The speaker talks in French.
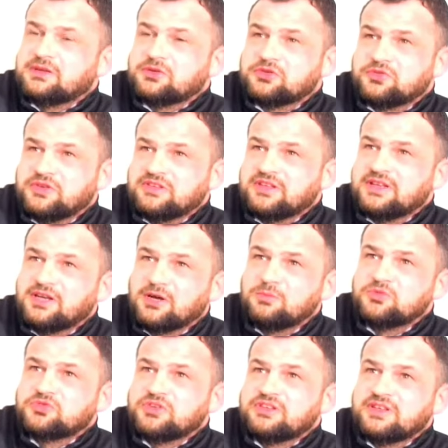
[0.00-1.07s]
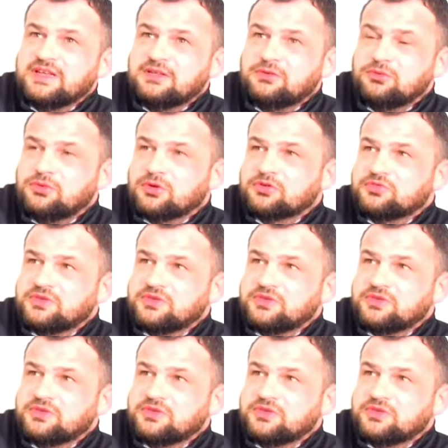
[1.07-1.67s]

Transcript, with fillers: que je faisais l'homme, je faisais le dur,